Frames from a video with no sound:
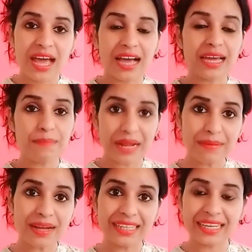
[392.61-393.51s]
अगर पहली
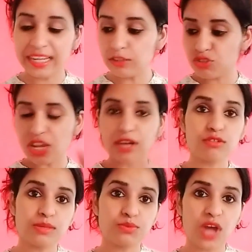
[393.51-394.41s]
बार देख रहे हैं तो चैनल को
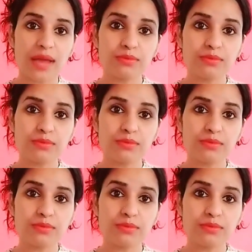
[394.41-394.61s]
सब्सक्राइब